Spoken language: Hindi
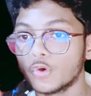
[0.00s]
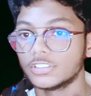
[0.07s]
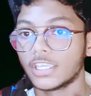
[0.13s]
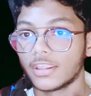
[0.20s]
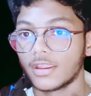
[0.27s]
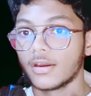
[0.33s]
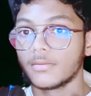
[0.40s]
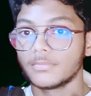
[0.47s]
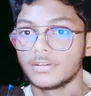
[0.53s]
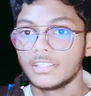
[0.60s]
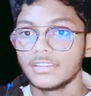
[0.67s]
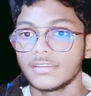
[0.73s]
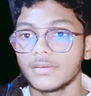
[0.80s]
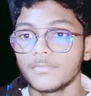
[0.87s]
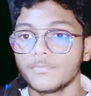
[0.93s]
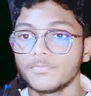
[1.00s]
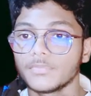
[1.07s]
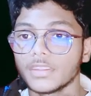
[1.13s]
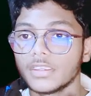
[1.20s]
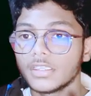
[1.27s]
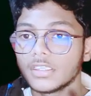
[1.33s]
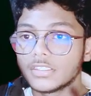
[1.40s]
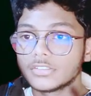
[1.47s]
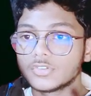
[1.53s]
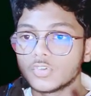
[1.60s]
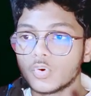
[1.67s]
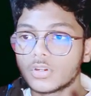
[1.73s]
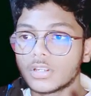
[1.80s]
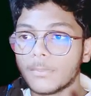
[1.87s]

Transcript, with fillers: हो जाएगा ठीक है सो so,